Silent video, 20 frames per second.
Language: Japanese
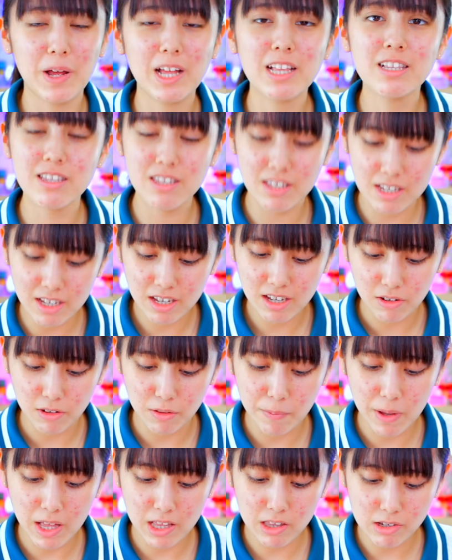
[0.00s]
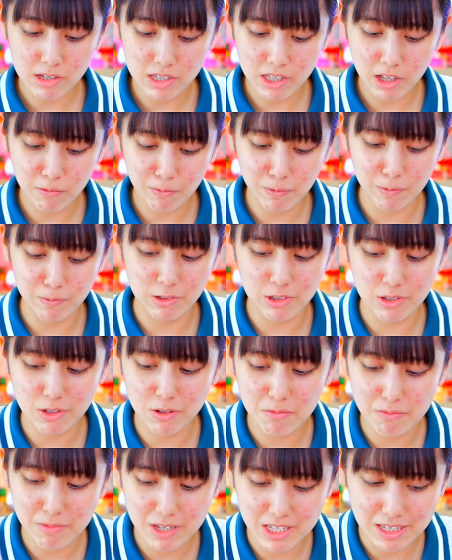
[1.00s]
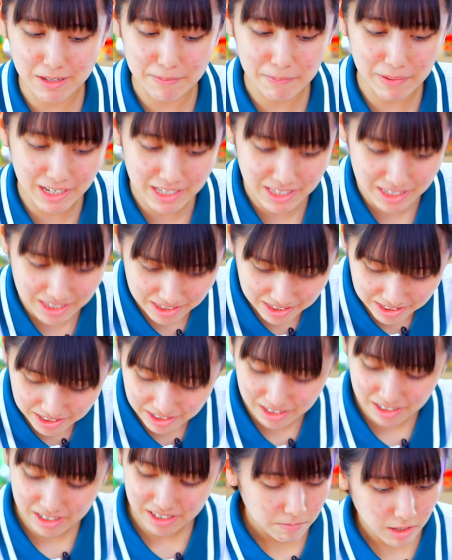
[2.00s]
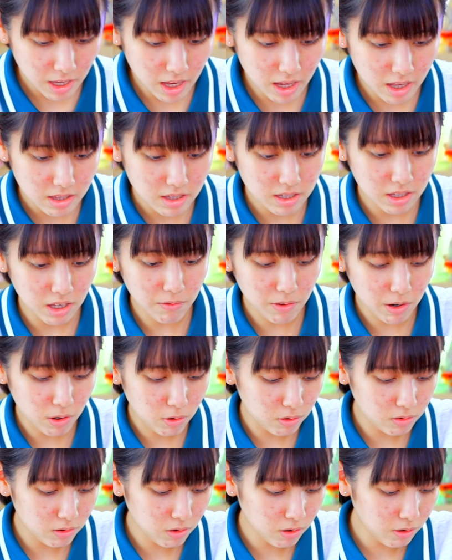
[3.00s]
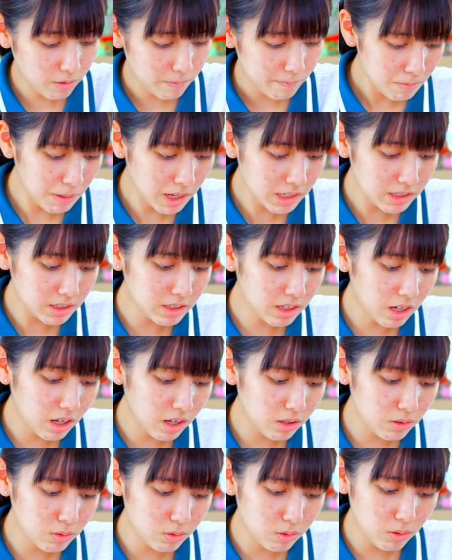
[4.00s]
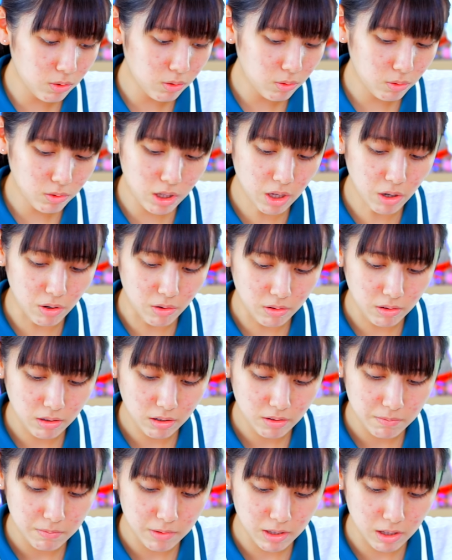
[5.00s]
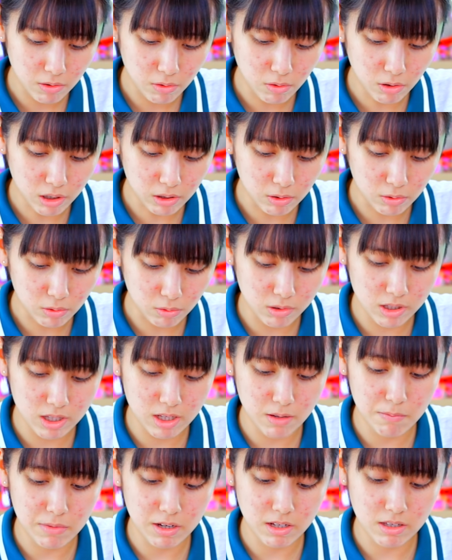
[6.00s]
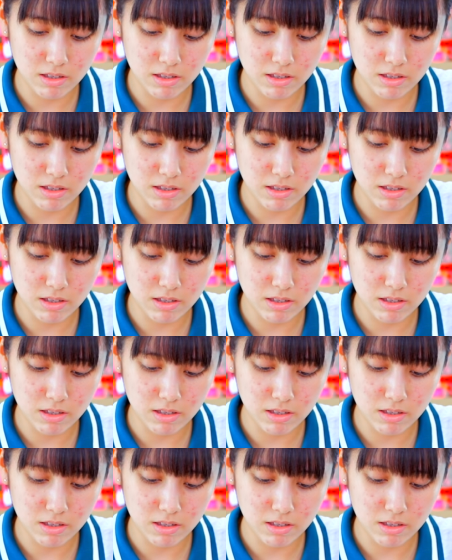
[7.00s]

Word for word: バンズ、このパンの下の部分準備します。で次はこのマスタードオニオンみたいなのをこうやってのせま